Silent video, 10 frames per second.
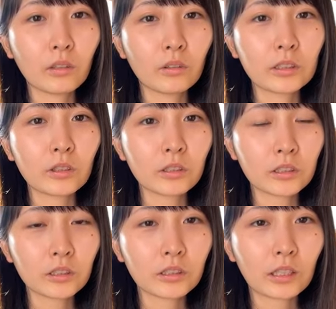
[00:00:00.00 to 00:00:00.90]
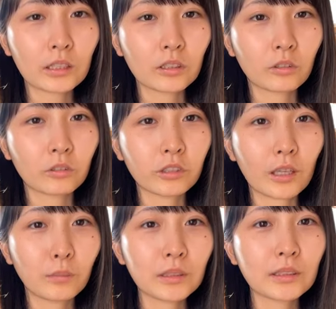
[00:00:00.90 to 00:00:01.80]
4位としくんありがとうご
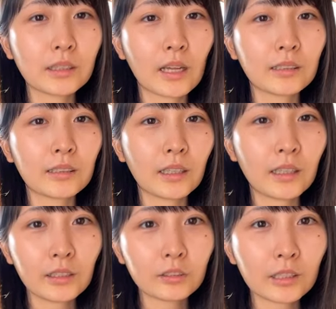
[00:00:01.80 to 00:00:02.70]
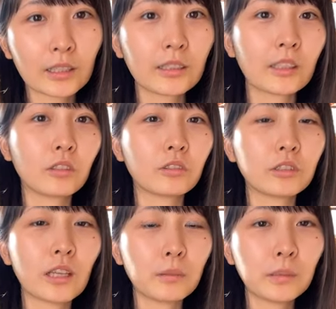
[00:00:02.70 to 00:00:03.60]
ざいます3位綾野さんありがとう
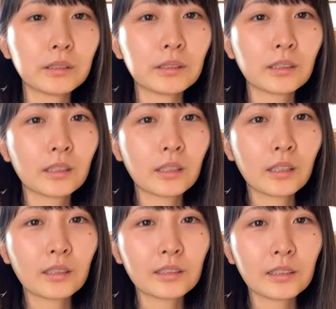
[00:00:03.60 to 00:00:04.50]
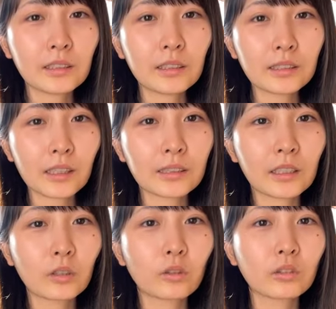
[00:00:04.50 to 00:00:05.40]
ございます2位ヒデさんあ
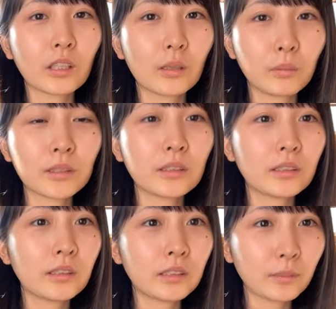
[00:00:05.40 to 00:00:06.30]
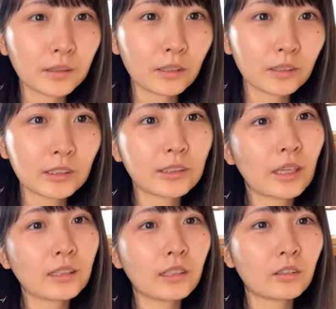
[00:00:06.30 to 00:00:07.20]
りがとうございます1位翼おしい
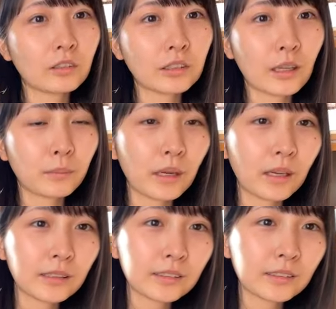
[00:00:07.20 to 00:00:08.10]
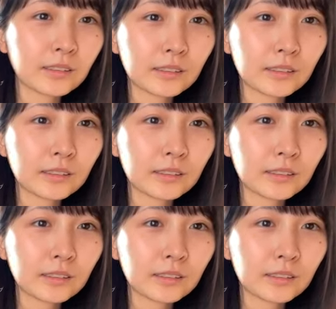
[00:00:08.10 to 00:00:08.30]
さんありがとうございます